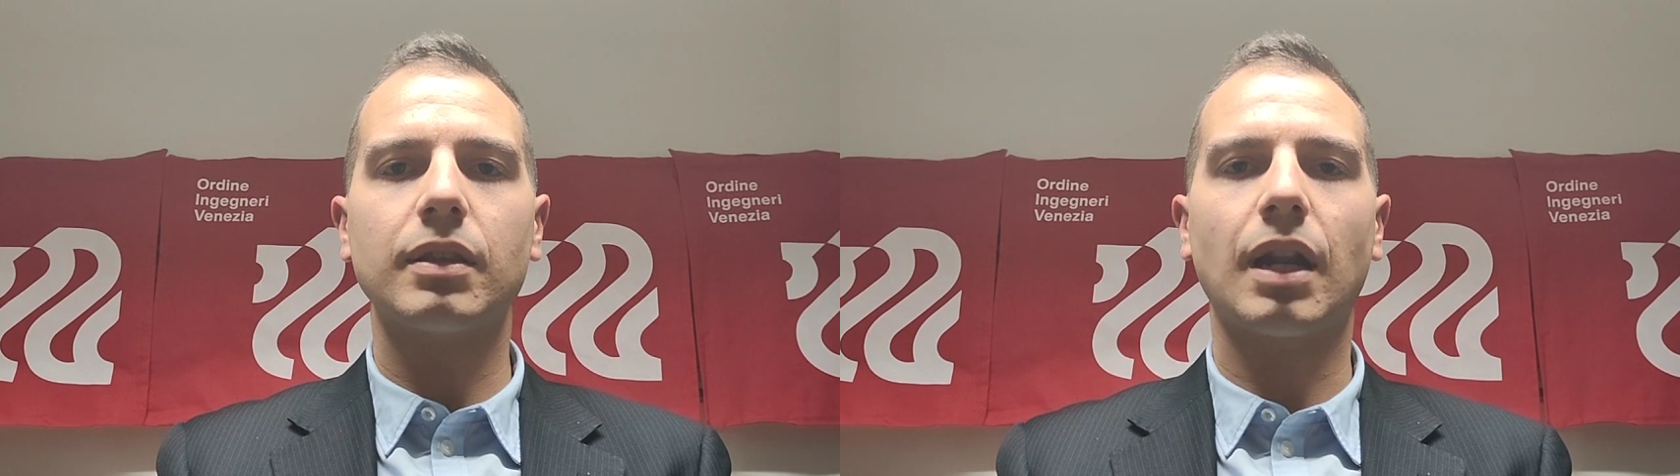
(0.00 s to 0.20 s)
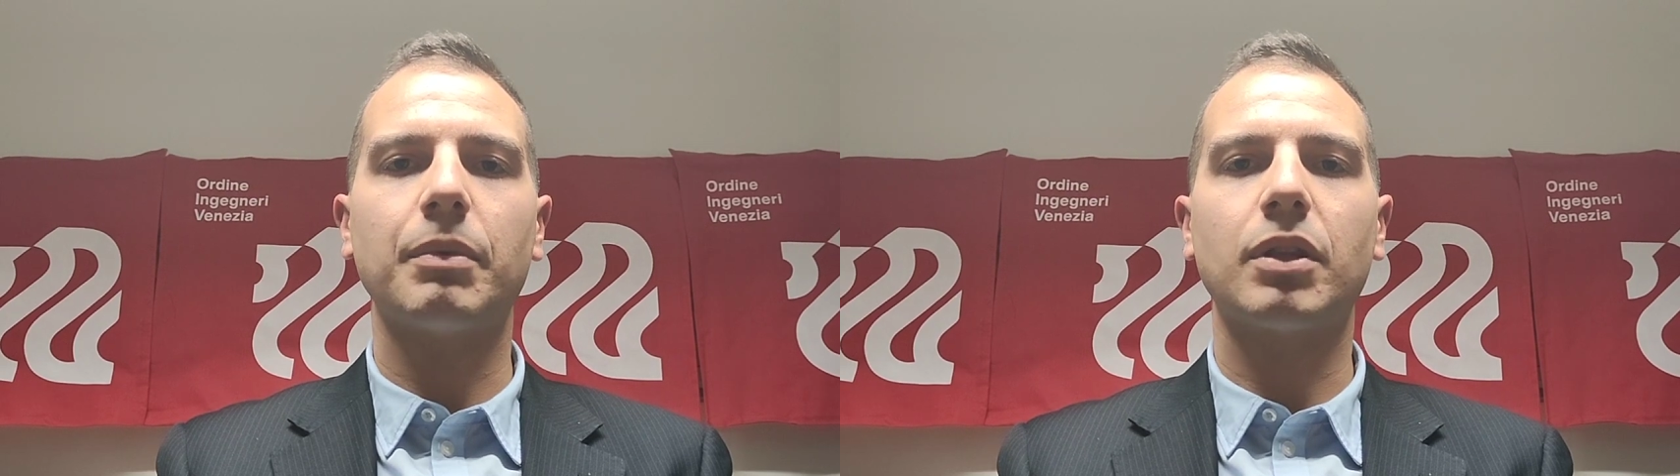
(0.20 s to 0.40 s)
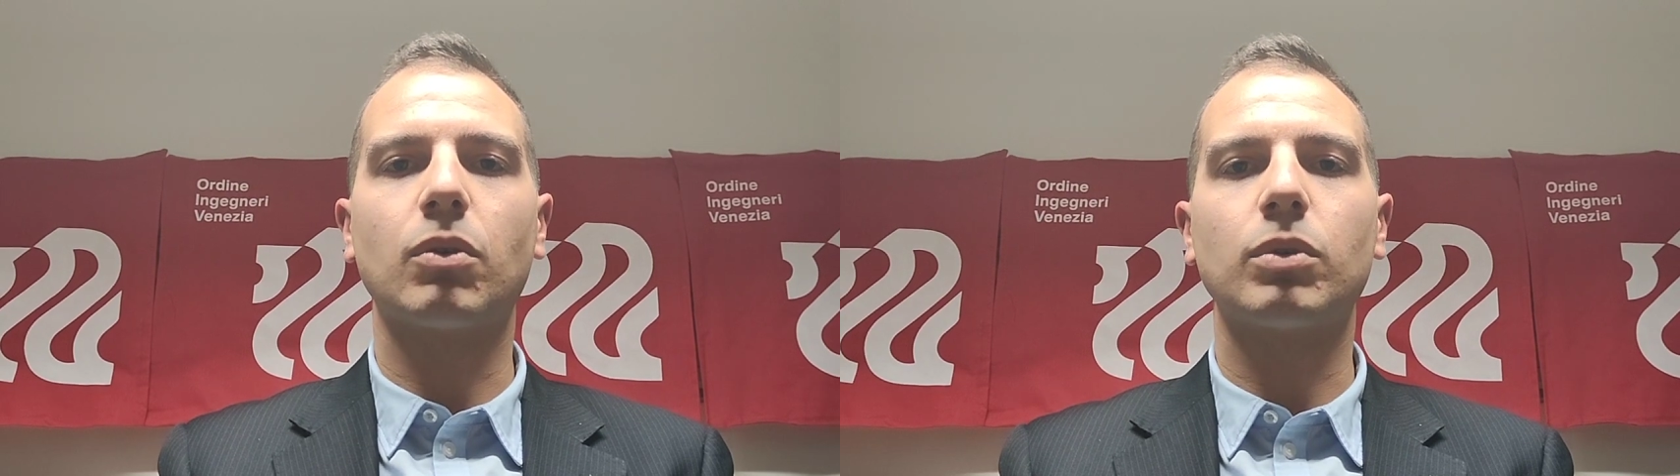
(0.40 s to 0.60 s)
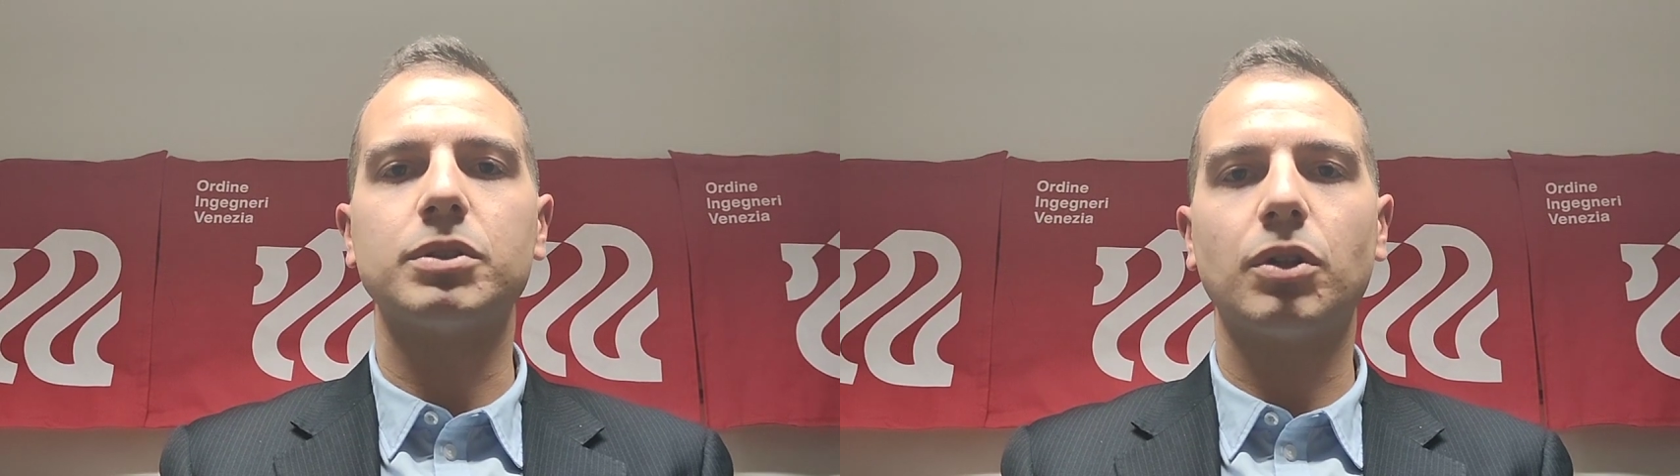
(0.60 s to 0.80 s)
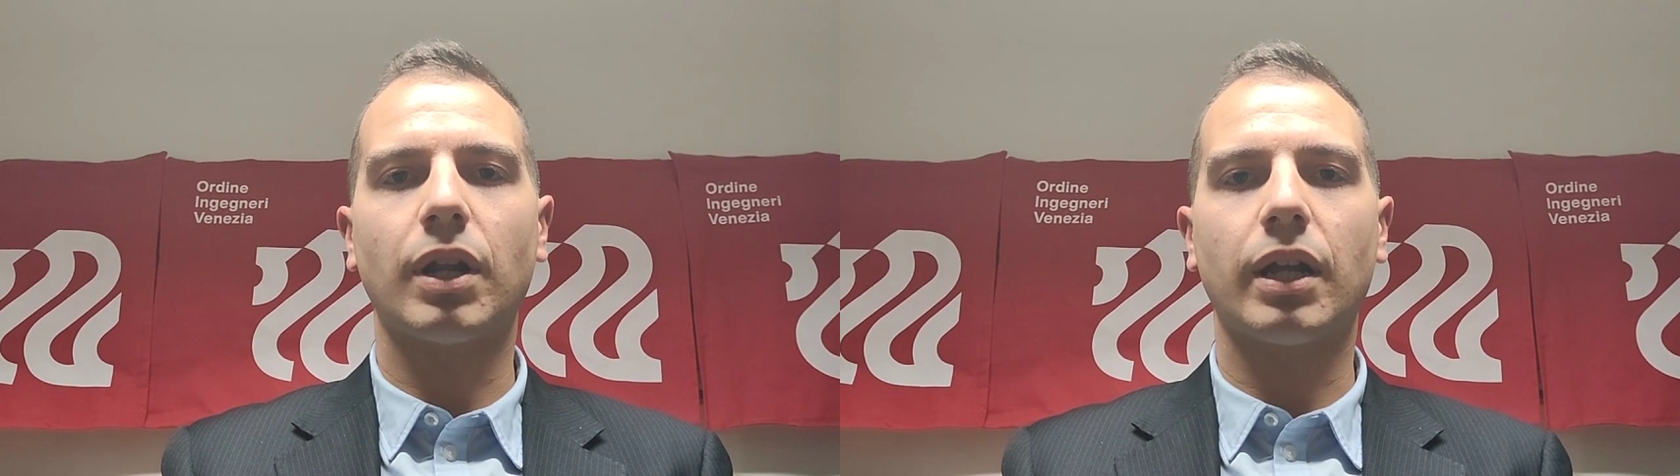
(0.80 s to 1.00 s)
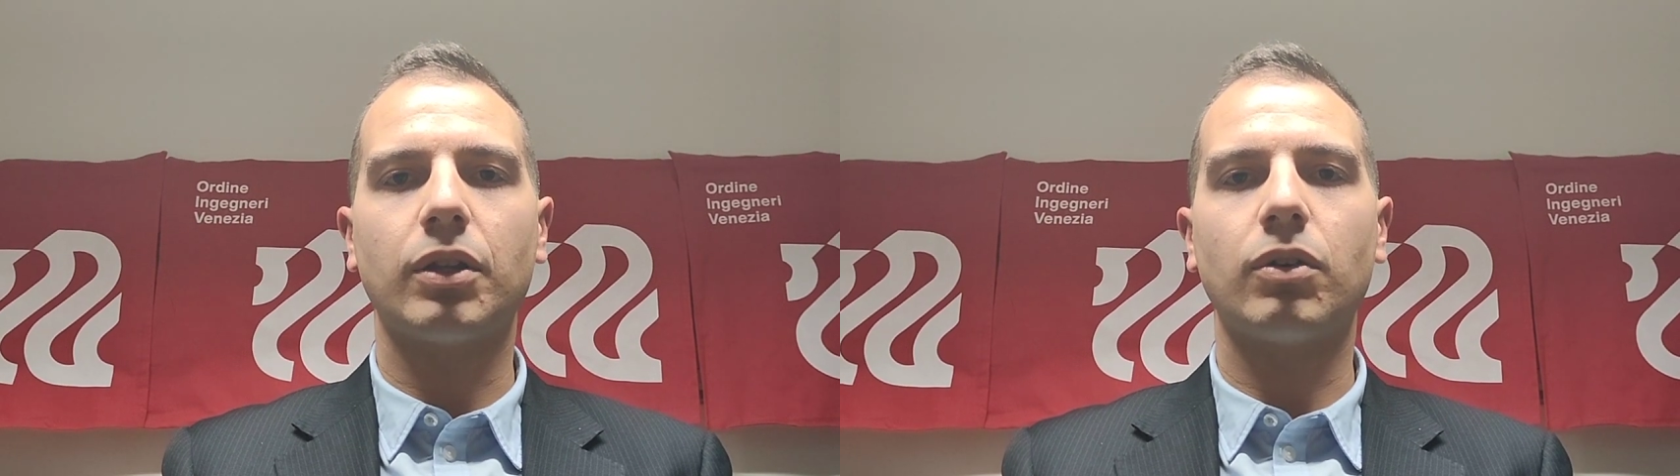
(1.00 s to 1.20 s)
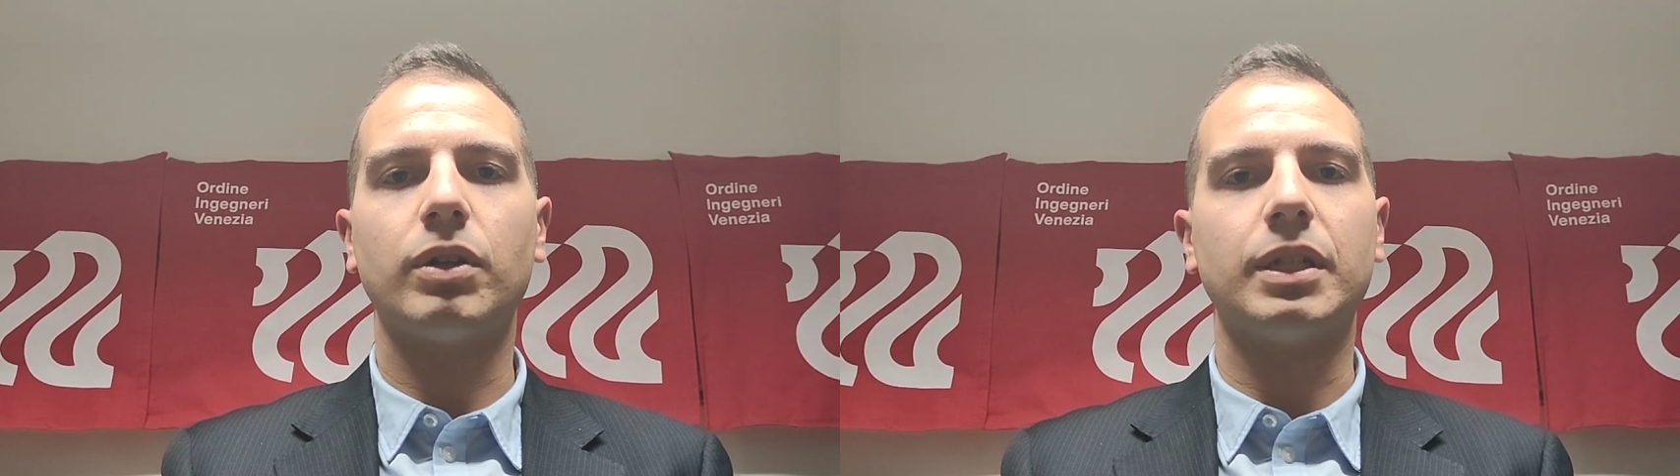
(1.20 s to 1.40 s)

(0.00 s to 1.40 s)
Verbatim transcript: tramite un questionario